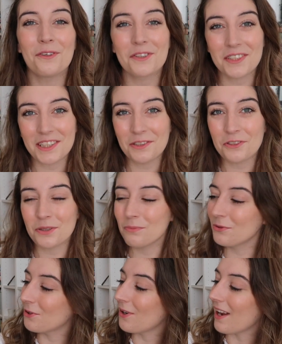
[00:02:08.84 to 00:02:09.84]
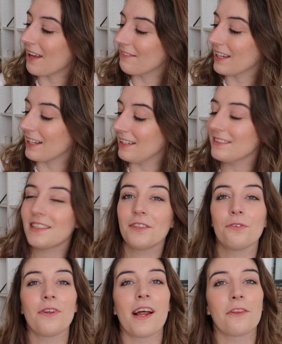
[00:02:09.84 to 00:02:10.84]
On continue ce book haul avec Les
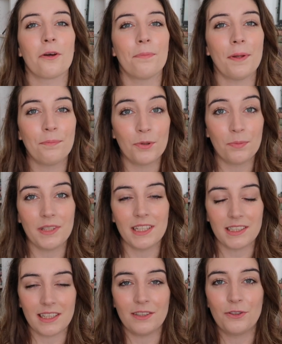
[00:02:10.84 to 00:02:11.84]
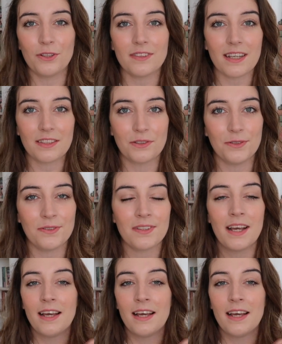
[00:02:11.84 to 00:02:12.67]
saisons de la tempête publié chez De Saxus.